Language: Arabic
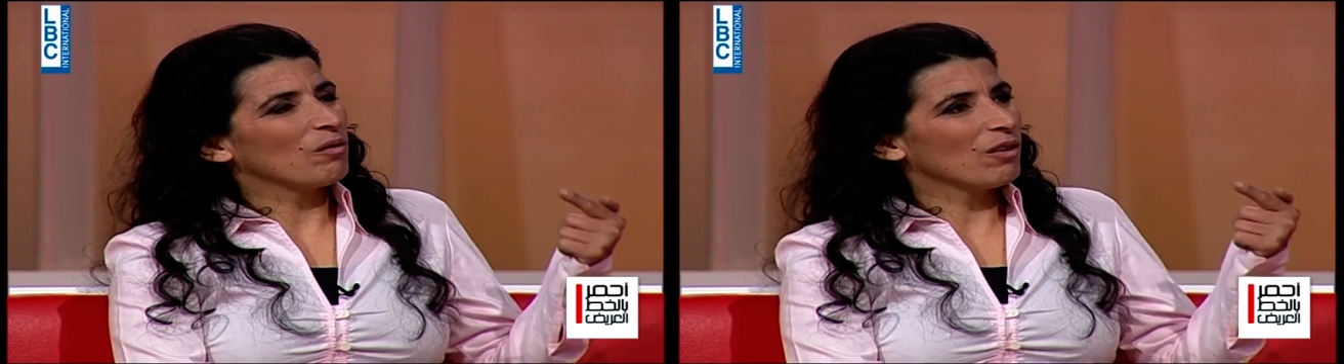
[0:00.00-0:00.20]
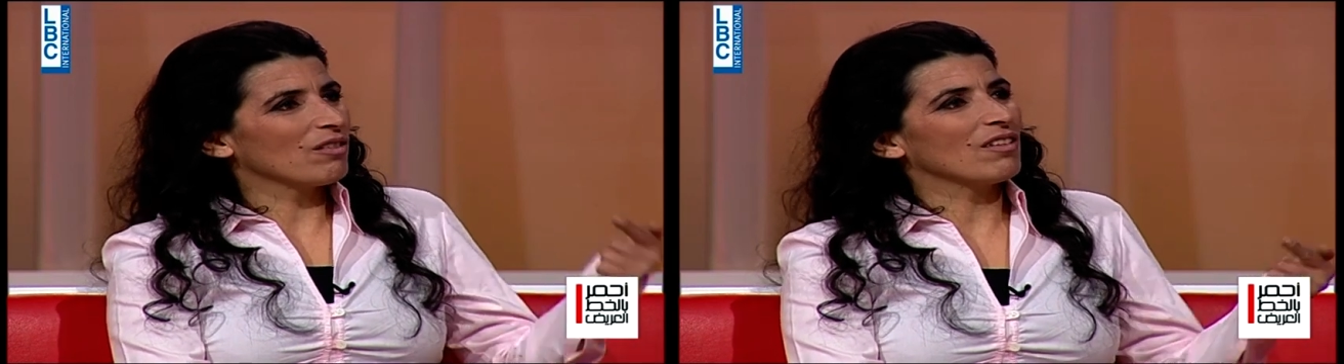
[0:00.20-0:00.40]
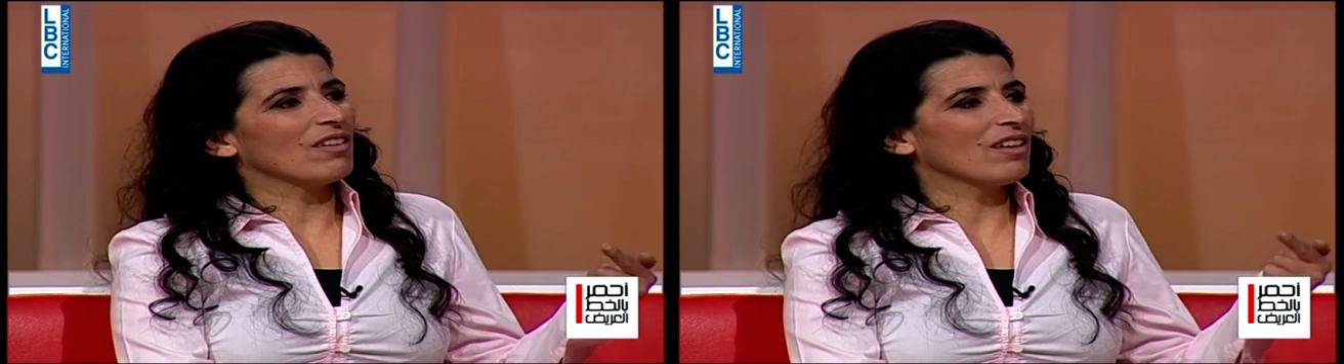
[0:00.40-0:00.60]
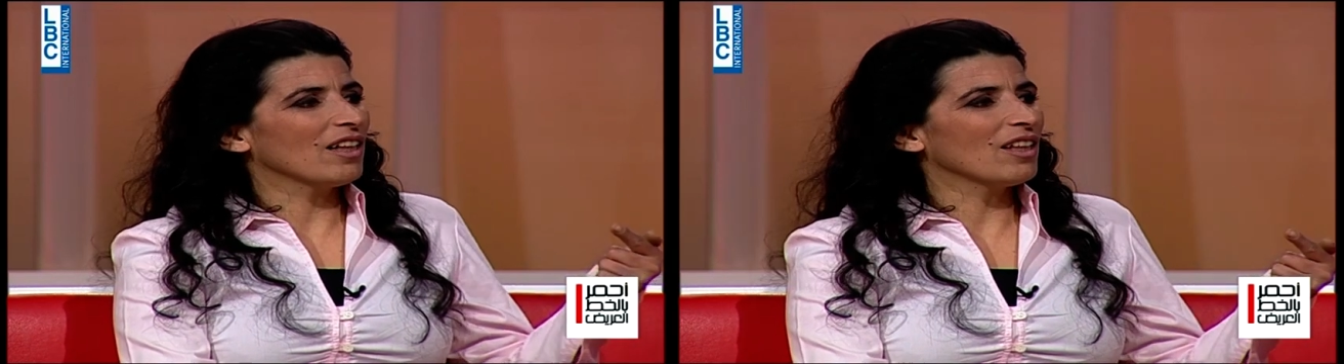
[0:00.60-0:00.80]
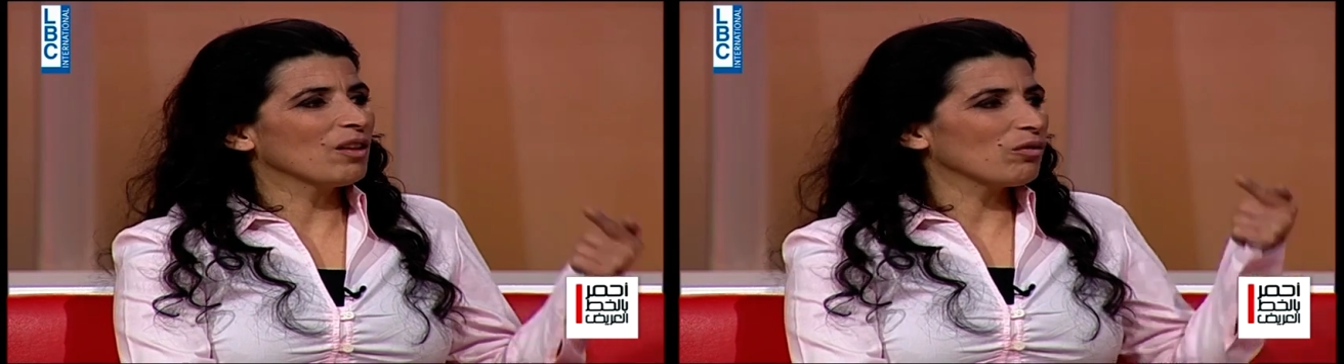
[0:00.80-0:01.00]
وأسست
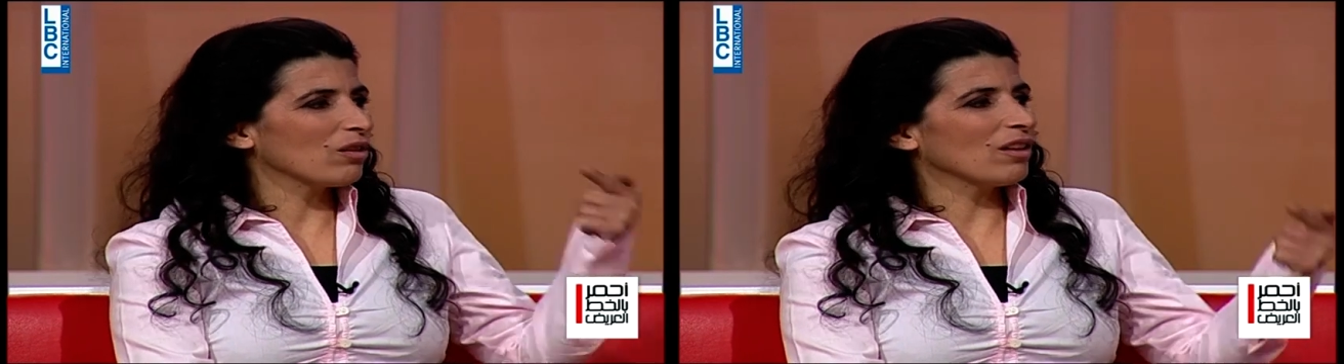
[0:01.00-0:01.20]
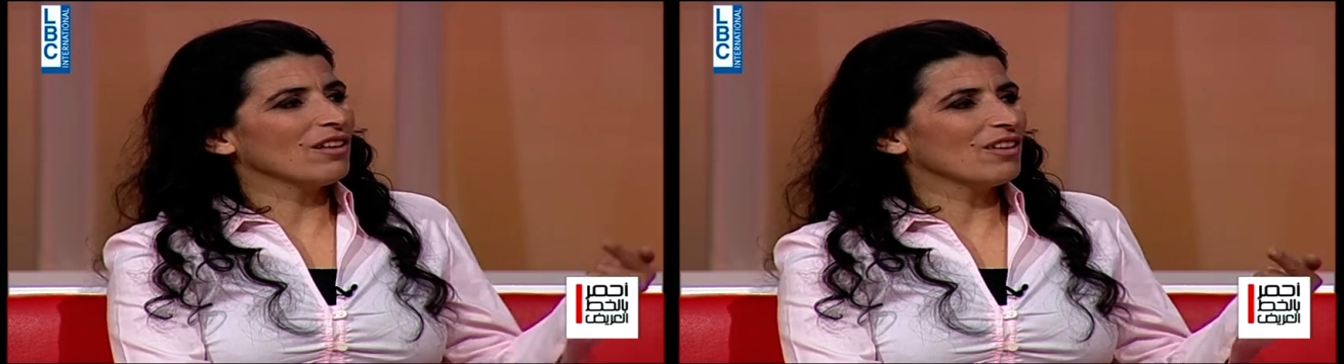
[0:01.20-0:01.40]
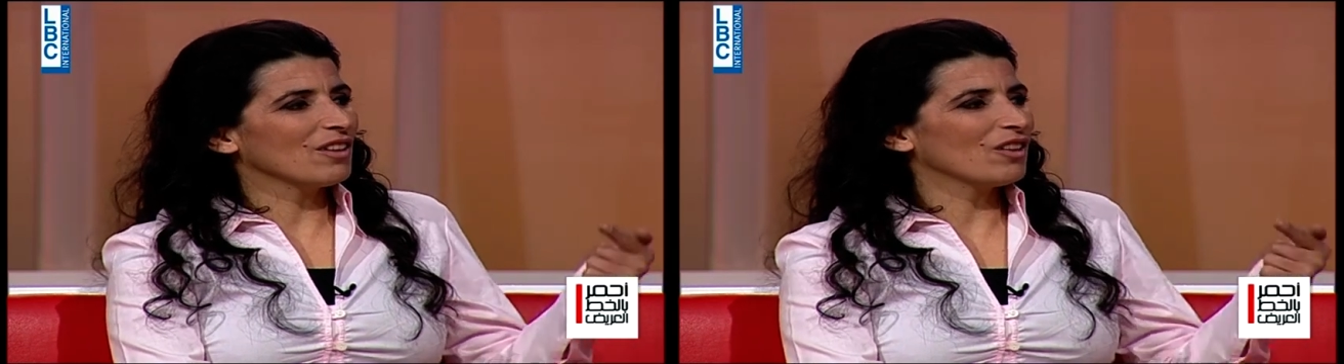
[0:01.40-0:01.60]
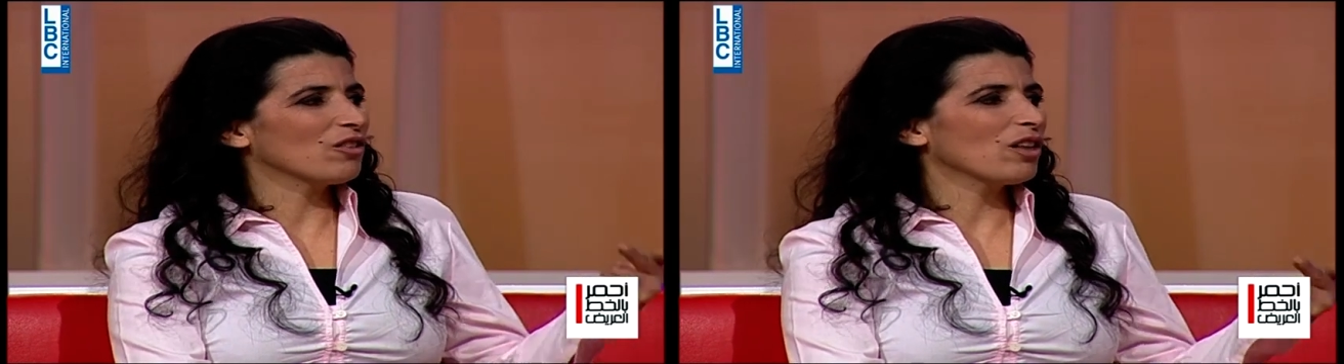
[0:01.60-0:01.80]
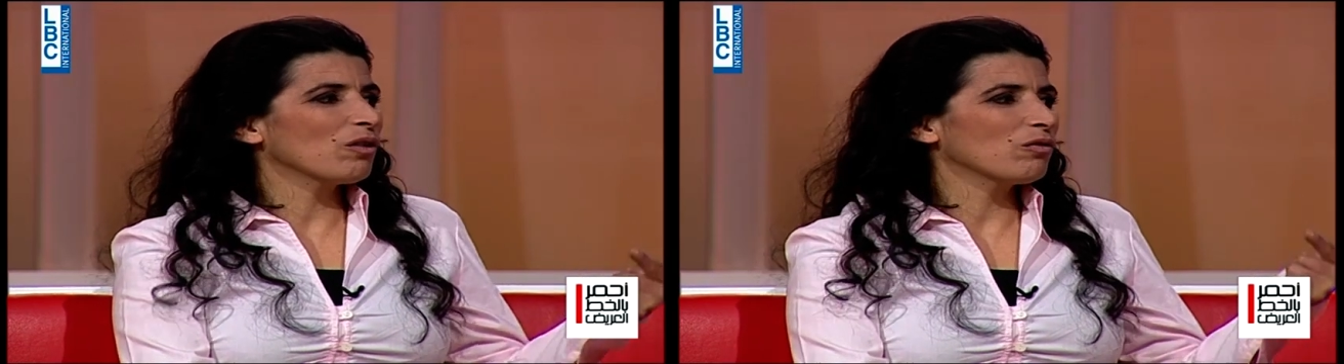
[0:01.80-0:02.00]
عائلة وصار
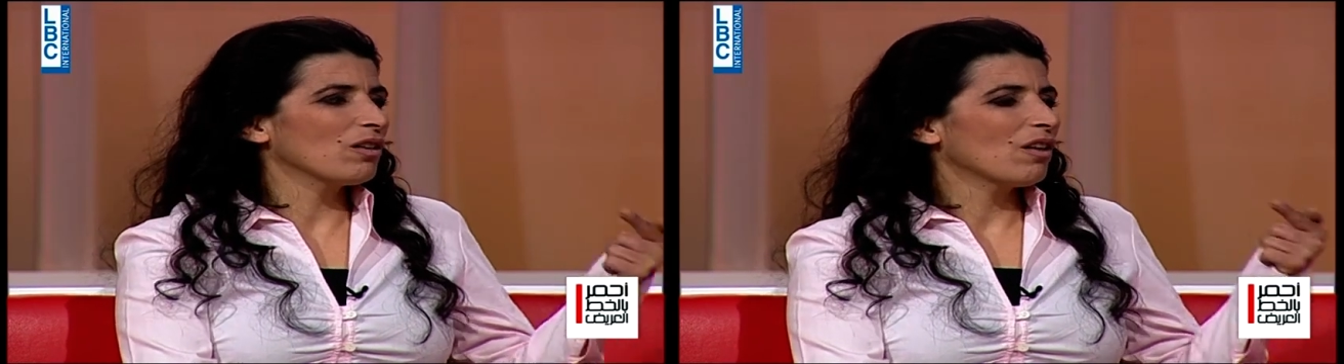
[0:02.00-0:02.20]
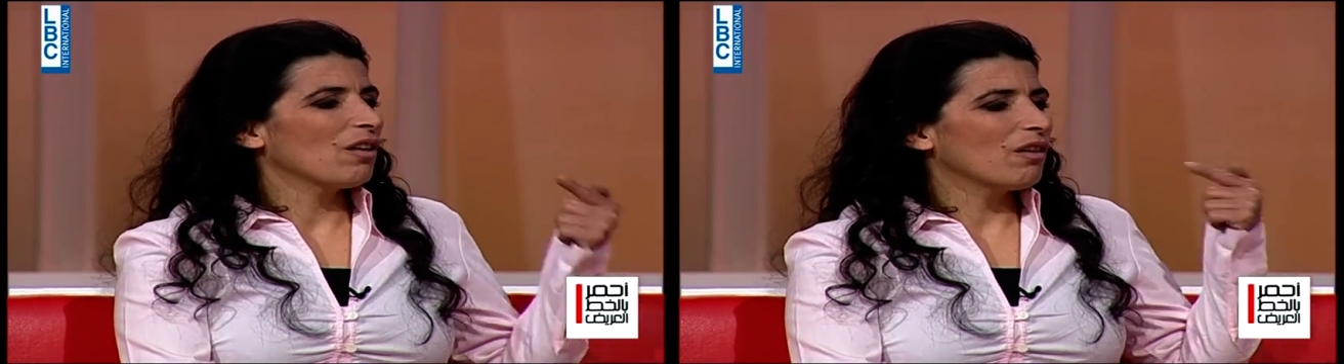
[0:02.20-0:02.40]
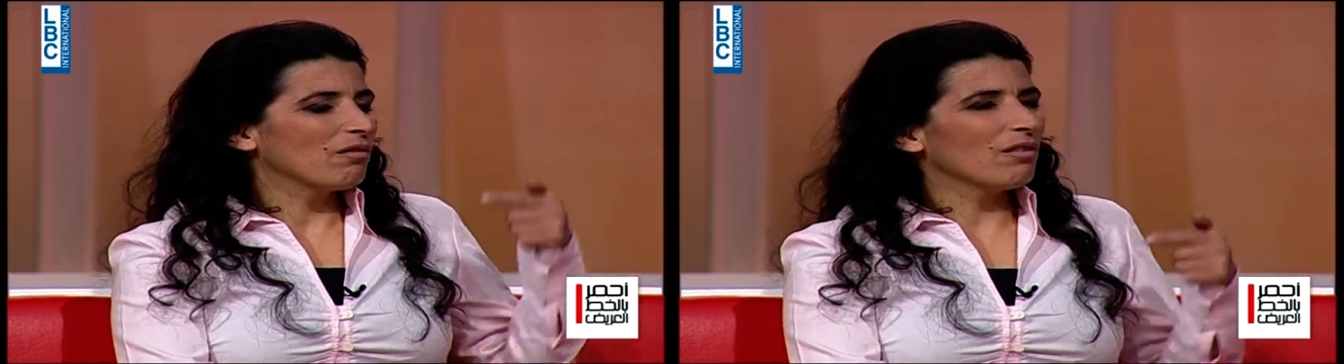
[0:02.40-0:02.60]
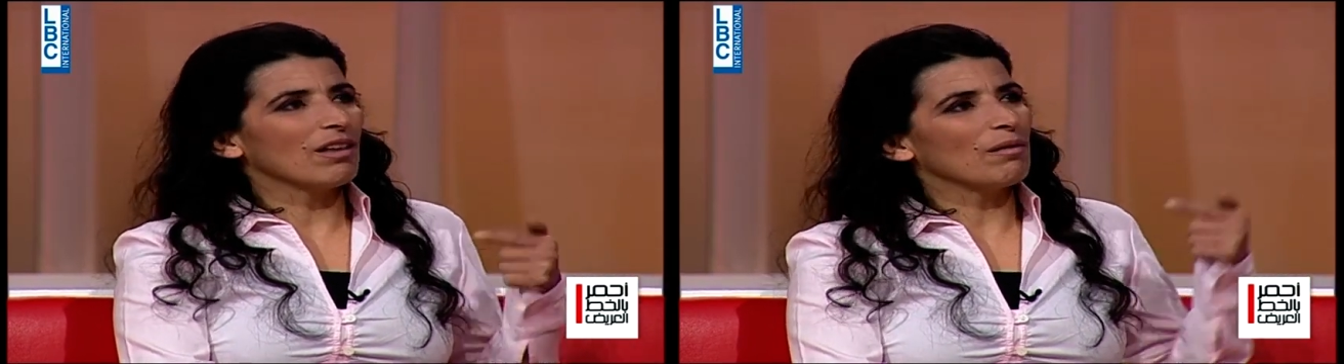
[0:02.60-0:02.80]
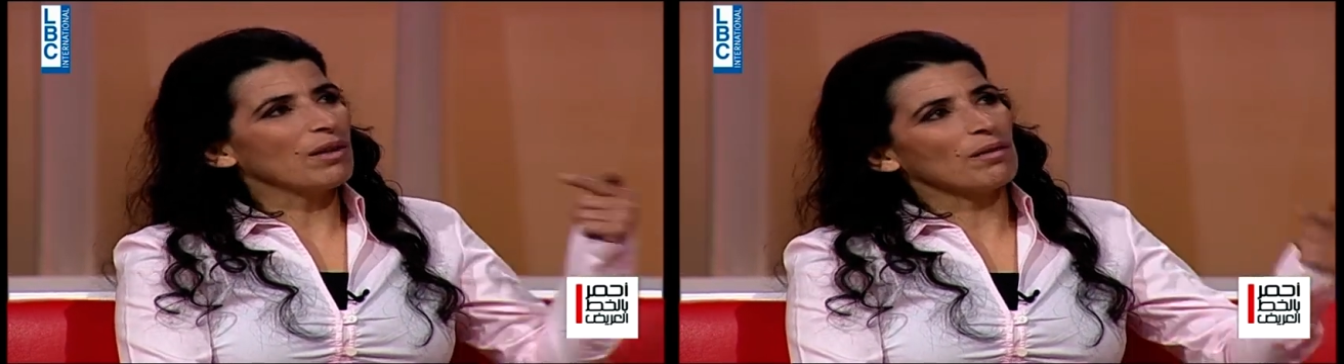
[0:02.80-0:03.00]
عندها جوز
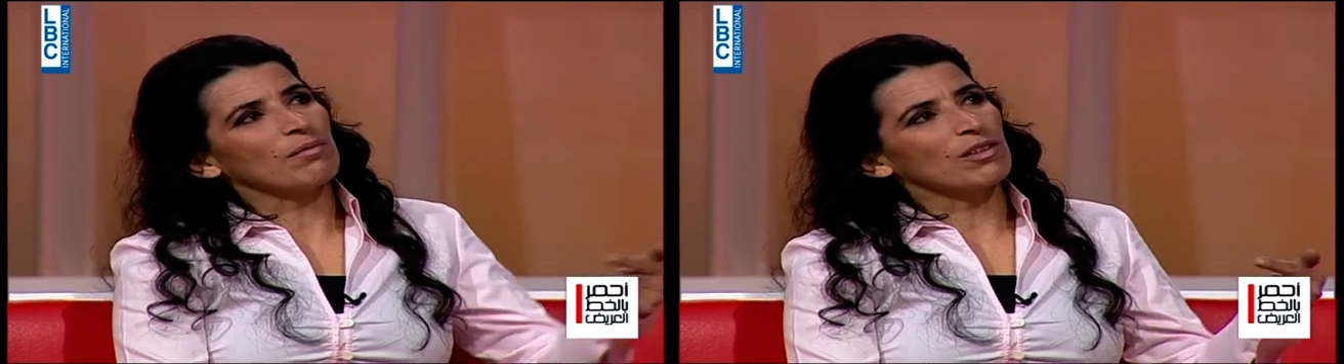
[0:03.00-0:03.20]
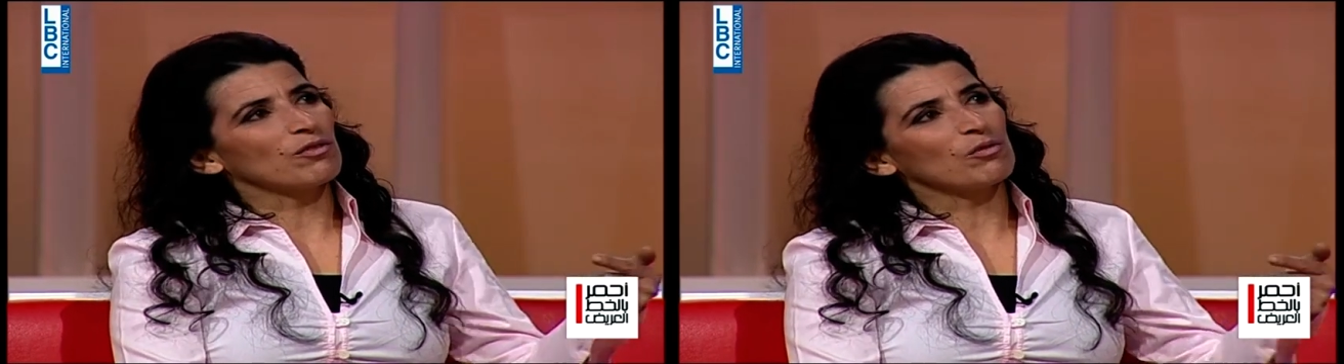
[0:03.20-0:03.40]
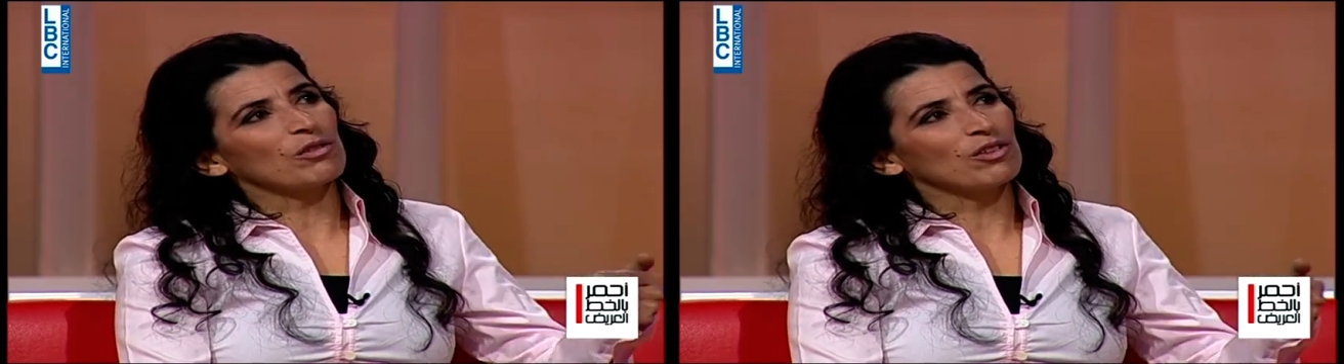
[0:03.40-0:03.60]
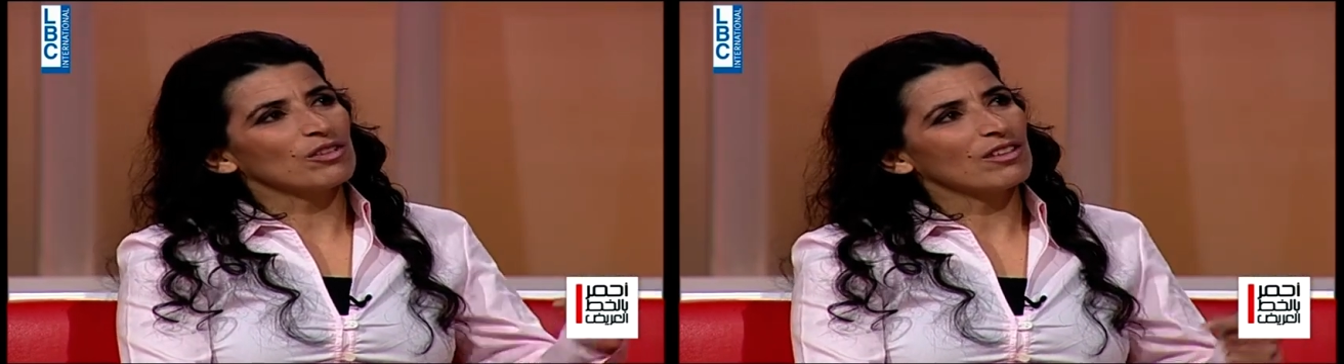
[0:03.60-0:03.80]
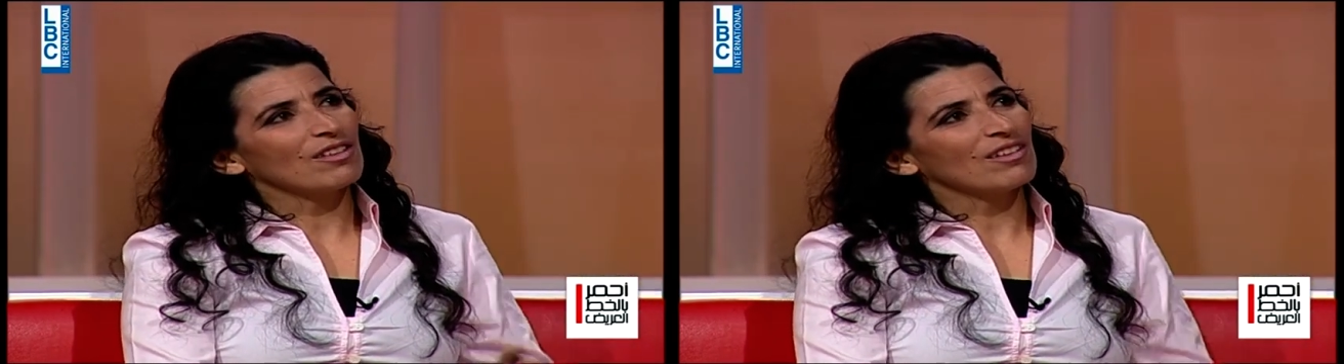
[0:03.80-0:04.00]
وأنا بعد ما تزوجت